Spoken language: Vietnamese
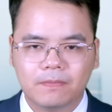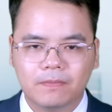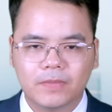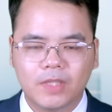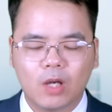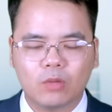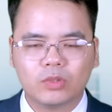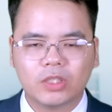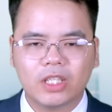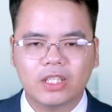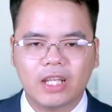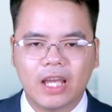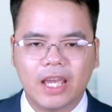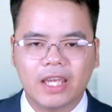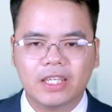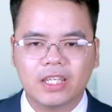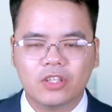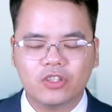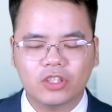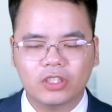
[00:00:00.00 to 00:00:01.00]
Thông tin này
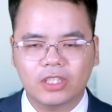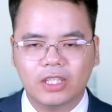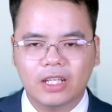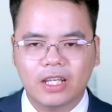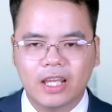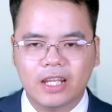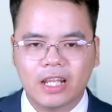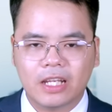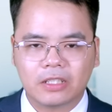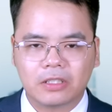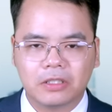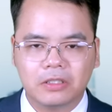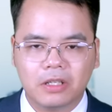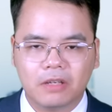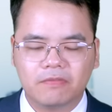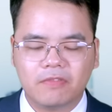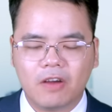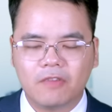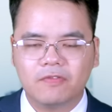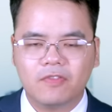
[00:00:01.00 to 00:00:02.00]
khiến cho tỷ lệ đặt
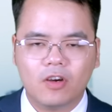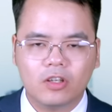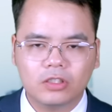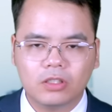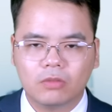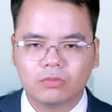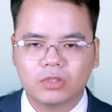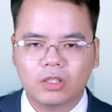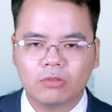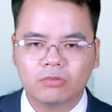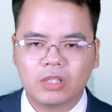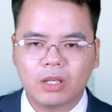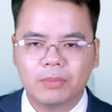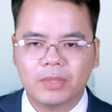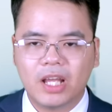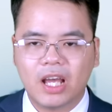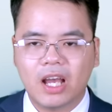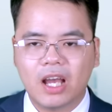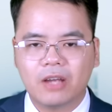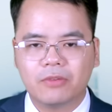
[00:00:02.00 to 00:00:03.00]
cược vào Phó Tổng thống
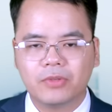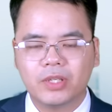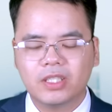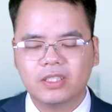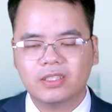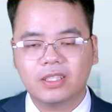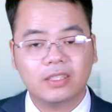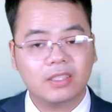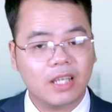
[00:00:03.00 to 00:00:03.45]
Kamala Harris sẽ